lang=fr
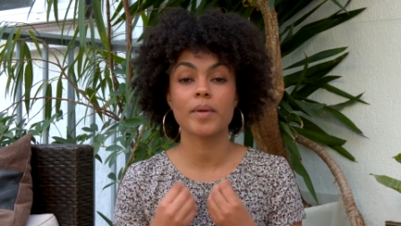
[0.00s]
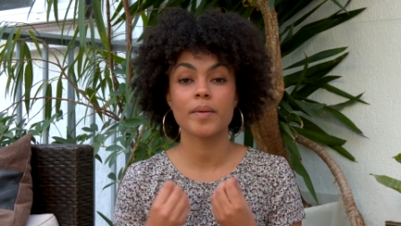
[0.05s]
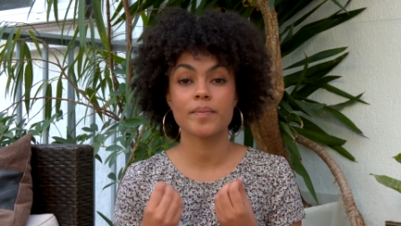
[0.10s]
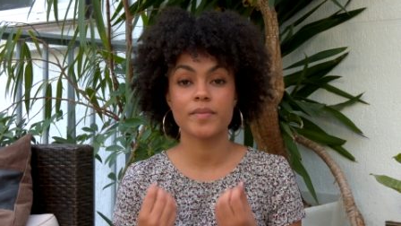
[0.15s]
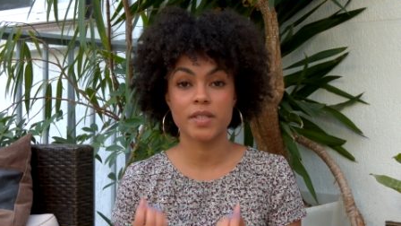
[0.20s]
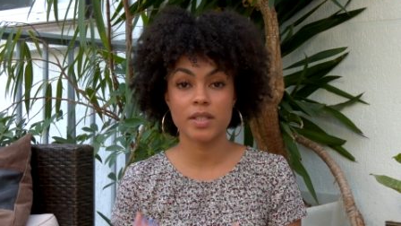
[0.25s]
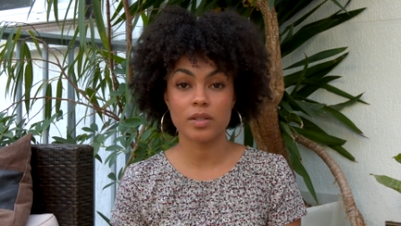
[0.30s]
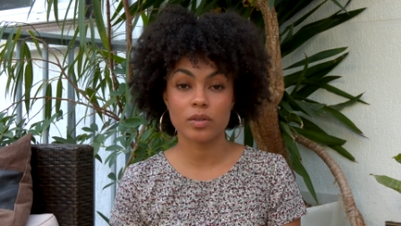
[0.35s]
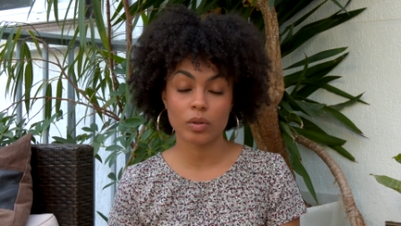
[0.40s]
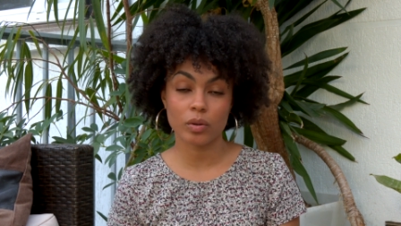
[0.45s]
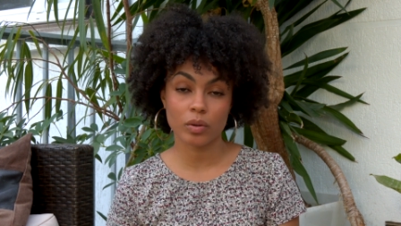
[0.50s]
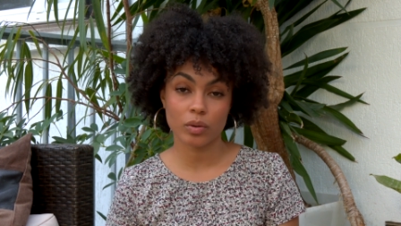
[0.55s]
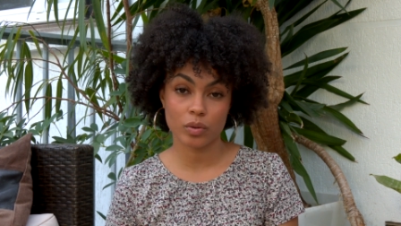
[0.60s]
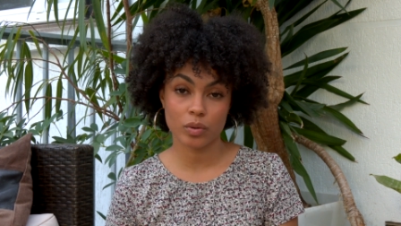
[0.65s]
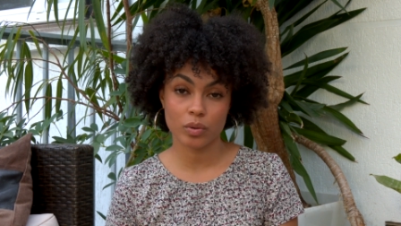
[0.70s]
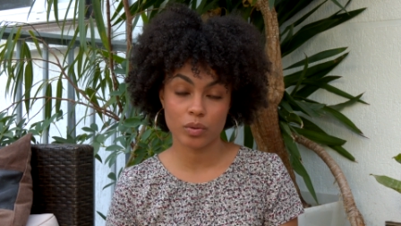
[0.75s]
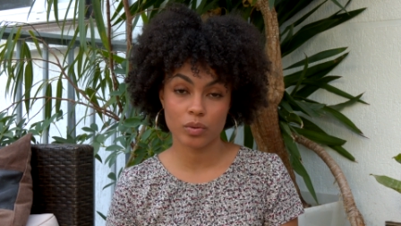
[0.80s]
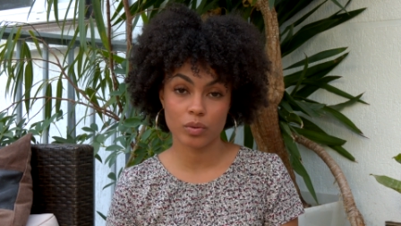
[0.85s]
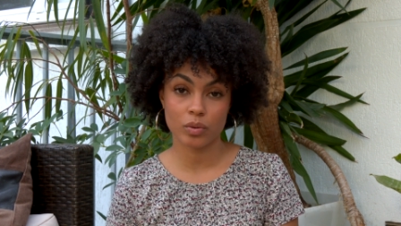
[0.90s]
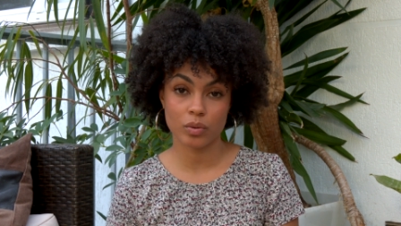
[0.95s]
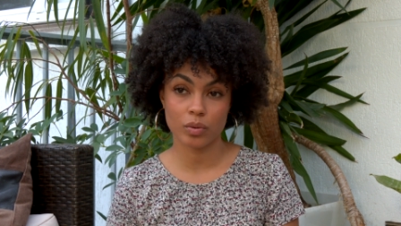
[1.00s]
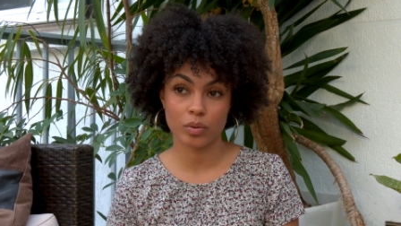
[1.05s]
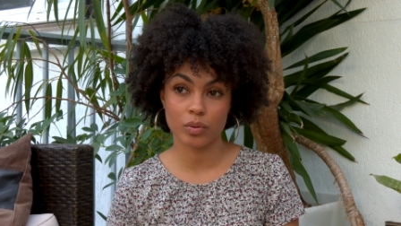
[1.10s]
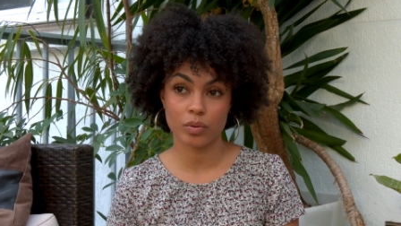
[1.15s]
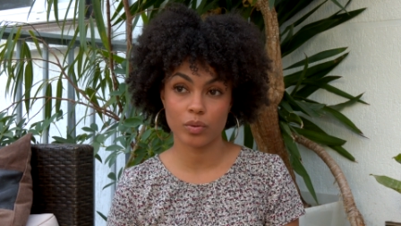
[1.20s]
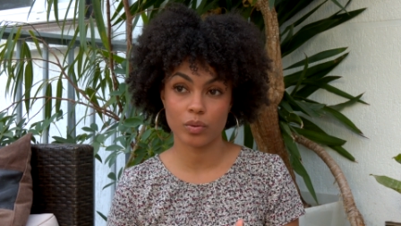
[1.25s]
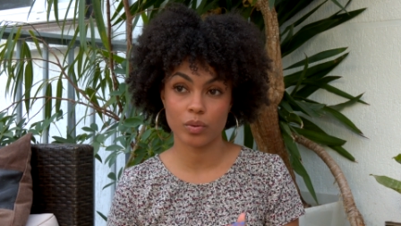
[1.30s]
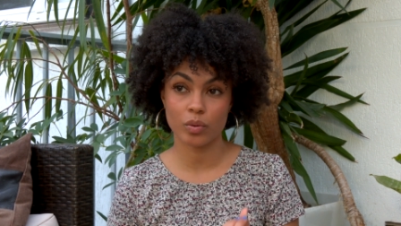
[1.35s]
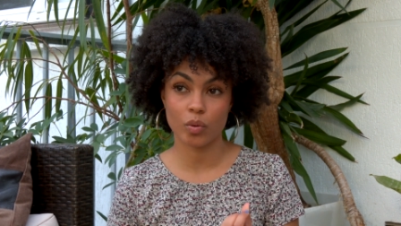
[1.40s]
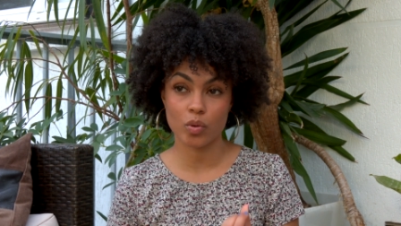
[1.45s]
au même titre que
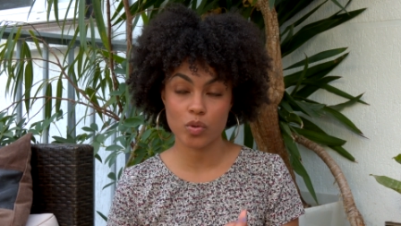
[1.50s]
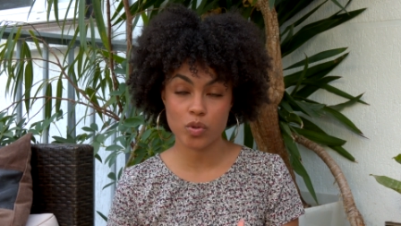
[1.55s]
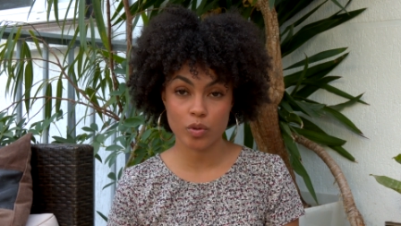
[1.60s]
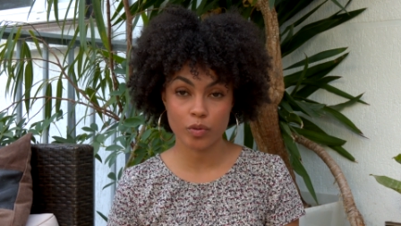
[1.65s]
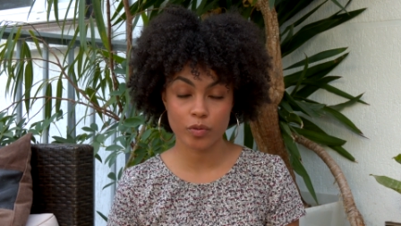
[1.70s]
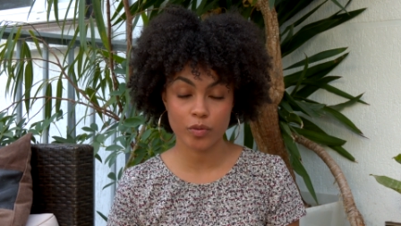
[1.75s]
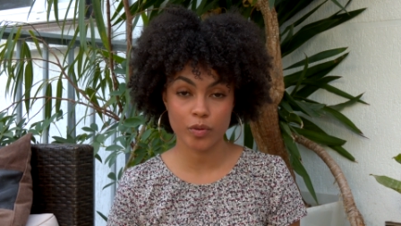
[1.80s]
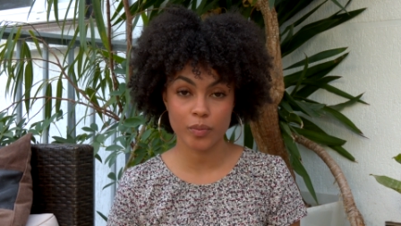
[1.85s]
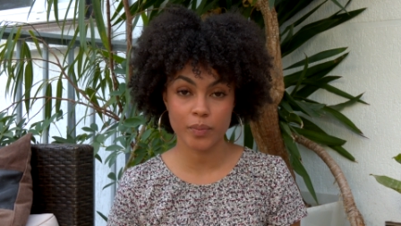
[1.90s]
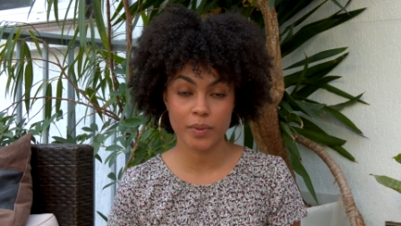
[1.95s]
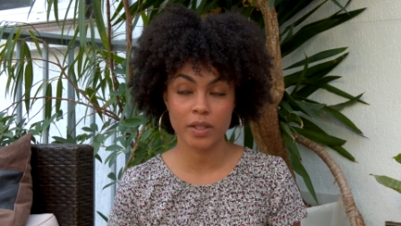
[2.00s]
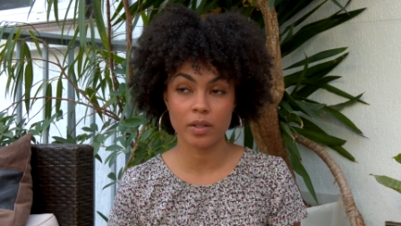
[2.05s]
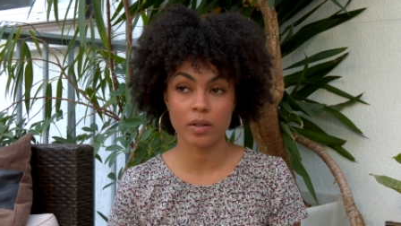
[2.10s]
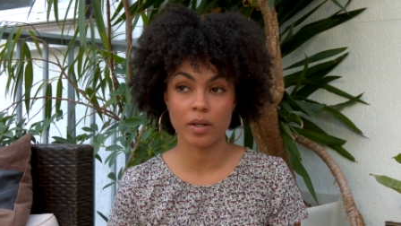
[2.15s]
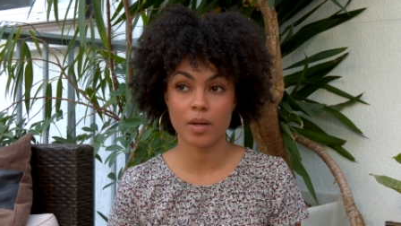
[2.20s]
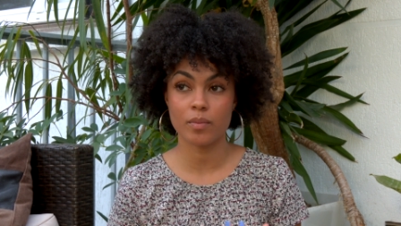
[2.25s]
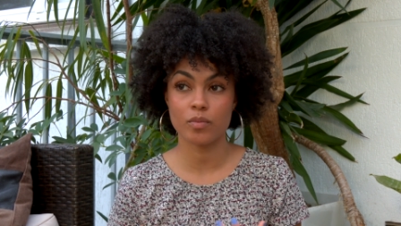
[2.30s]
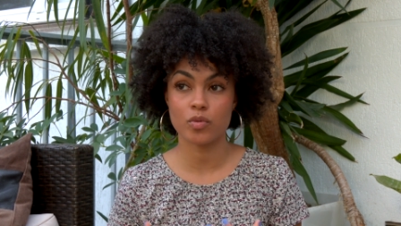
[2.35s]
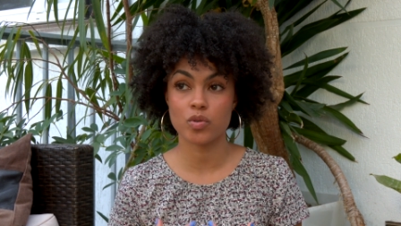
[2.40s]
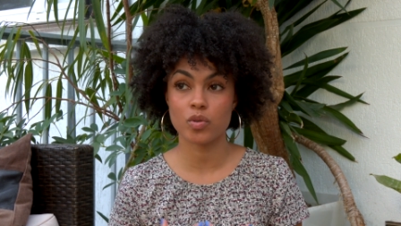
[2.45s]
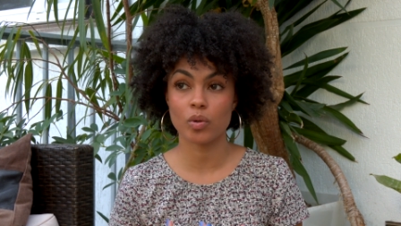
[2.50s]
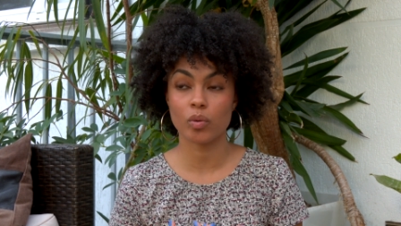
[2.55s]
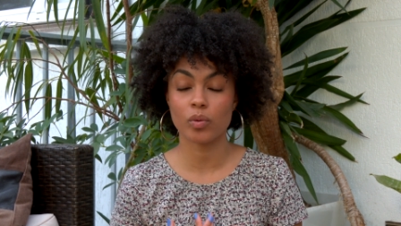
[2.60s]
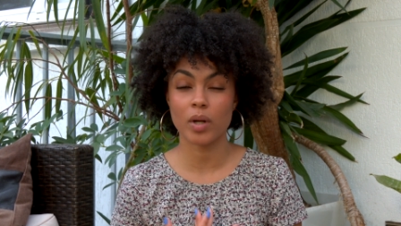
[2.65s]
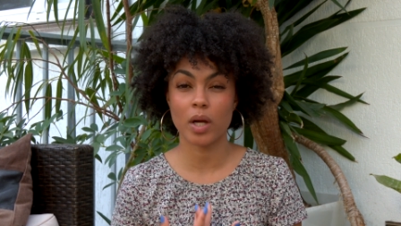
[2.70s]
de grossophobie dans la mesure